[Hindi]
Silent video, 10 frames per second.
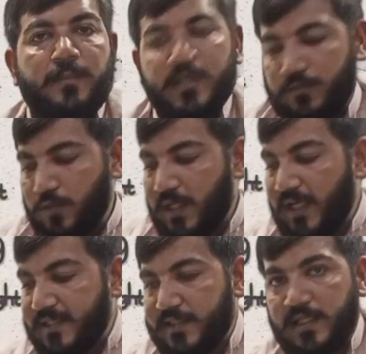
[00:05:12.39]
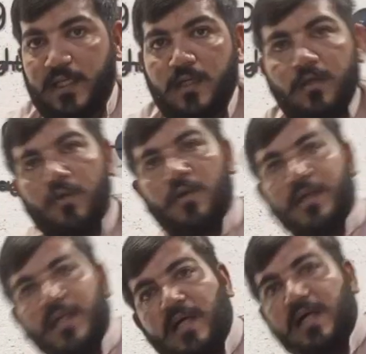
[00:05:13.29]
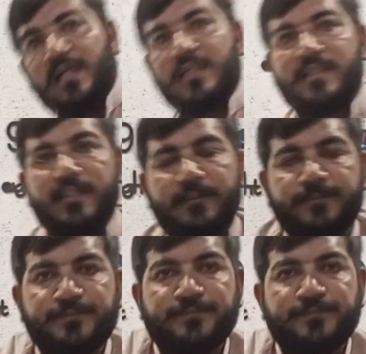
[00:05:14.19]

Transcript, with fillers: बस वो लगाते हैं और निकाल लेते हैं